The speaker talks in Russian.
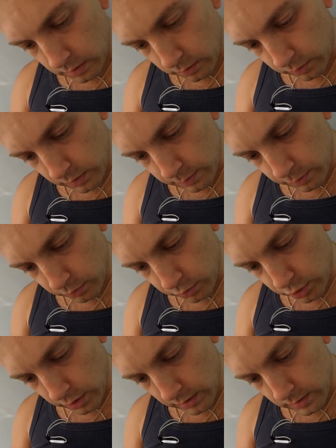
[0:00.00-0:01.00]
у нас
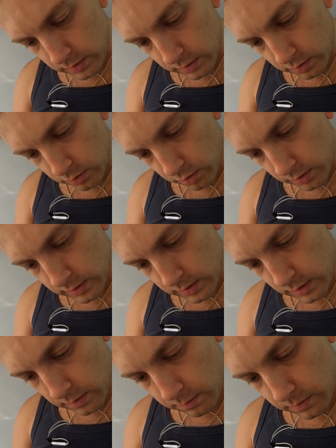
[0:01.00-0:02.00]
получается
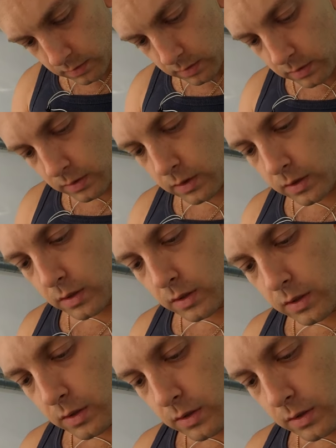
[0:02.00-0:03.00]
47
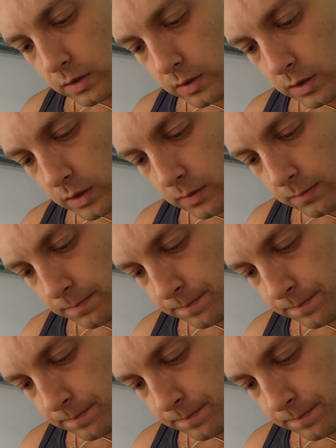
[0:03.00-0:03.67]
на